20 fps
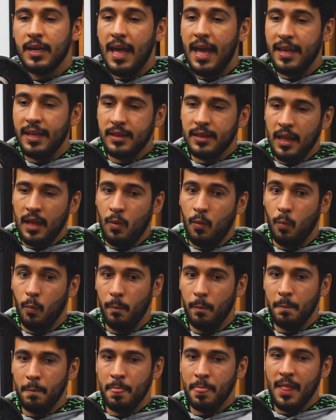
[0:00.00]
Né?
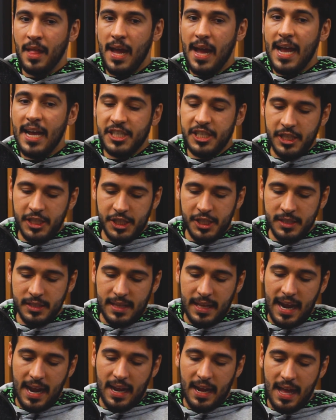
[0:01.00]
Então, a gente
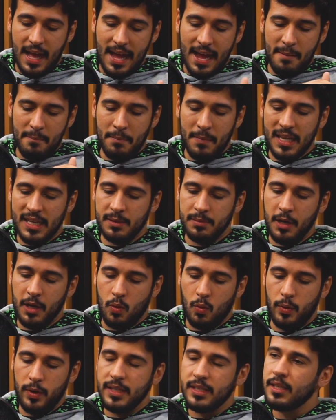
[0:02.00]
entrega a mesma
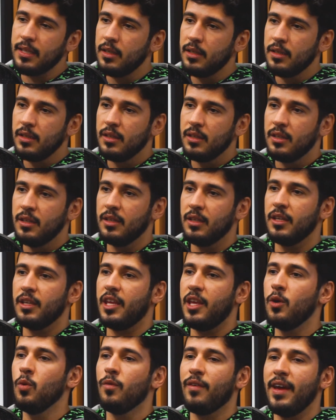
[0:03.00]
coisa
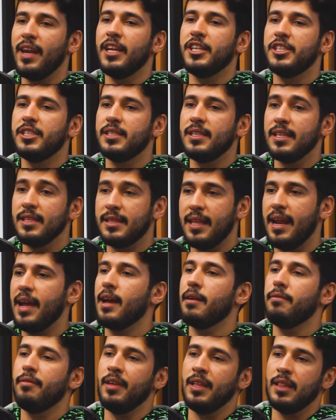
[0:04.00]
que o varejista
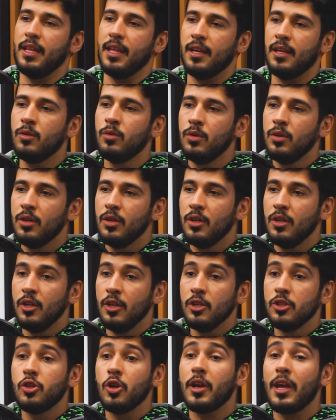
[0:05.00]
entrega vendendo,
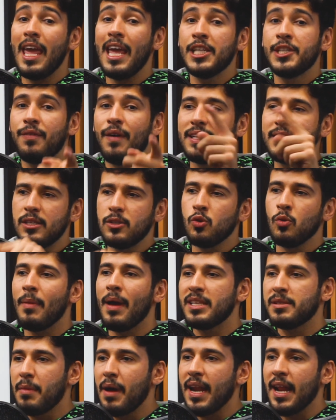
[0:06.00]
só que a gente faz isso
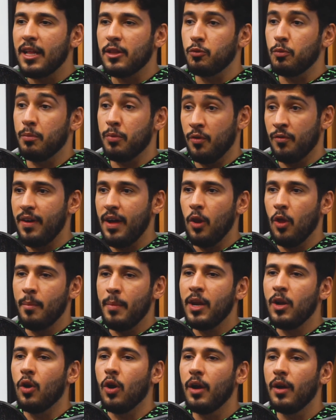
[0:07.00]
mais barato, por um valor
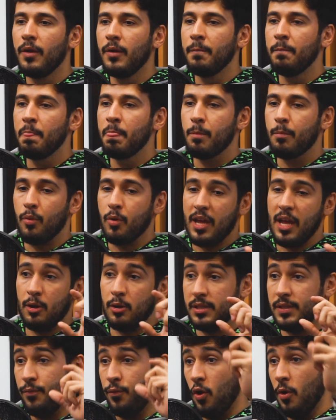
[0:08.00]
menor. Porque a
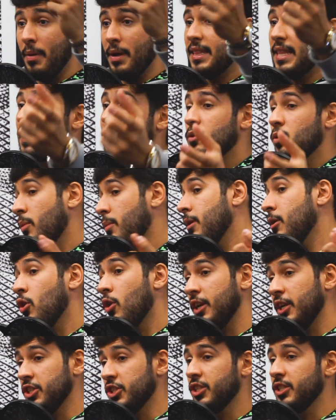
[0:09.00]
nossa formatação é
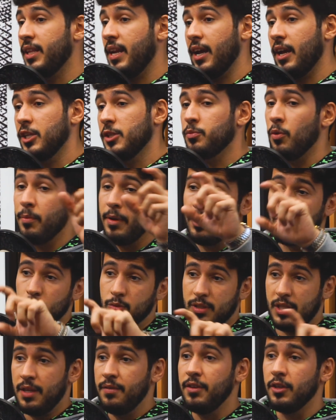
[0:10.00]
menor, a gente entrega isso por meio
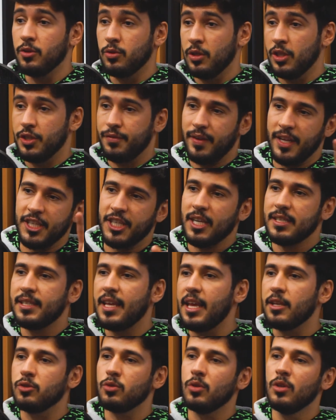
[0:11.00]
de um serviço, a gente vende
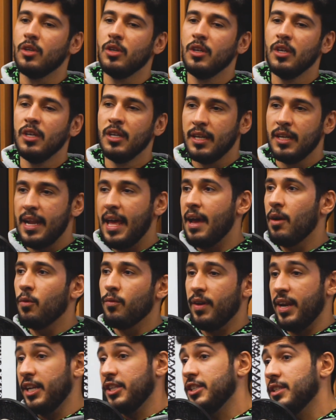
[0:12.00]
acesso, né?
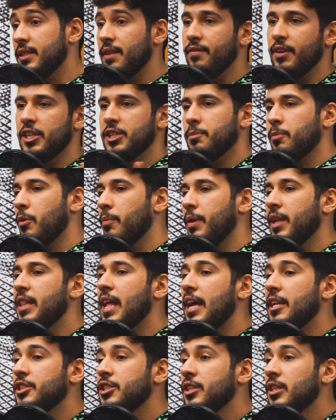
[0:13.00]
O varejista vende a
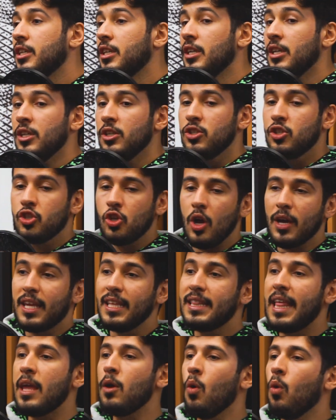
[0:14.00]
propriedade. Só
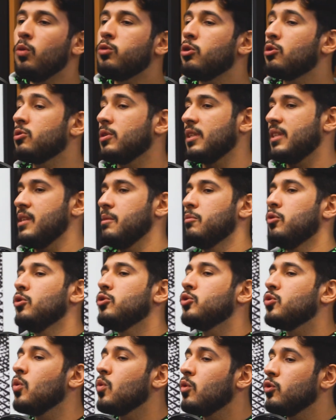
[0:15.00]
que tem outros
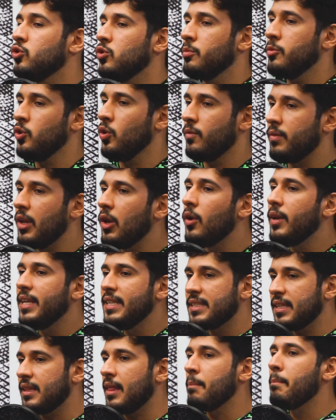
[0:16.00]
atributos que o consumidor
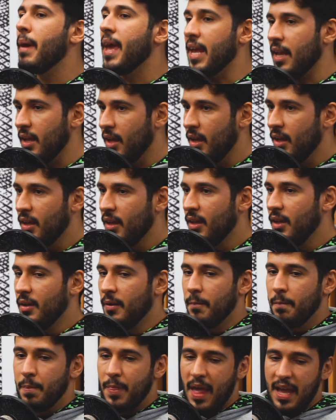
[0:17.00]
valoriza também,
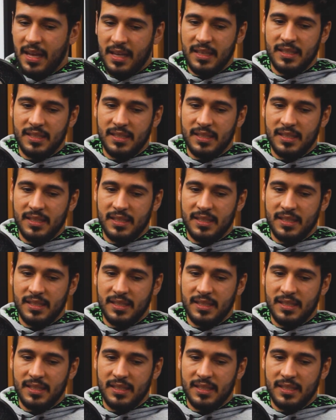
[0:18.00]
né?